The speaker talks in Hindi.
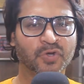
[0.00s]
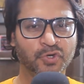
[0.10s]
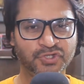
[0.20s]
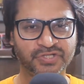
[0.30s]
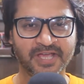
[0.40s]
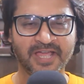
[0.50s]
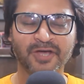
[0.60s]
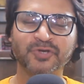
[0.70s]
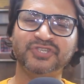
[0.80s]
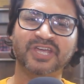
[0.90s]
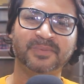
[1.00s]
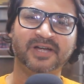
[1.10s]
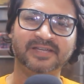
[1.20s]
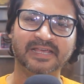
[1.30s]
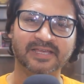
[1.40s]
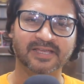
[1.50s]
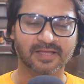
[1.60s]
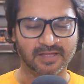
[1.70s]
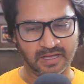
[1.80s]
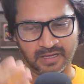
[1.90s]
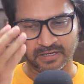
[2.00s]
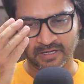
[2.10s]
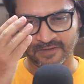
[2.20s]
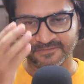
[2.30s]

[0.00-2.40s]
खुश रहें खुशियाँ बाँटें अल्लाह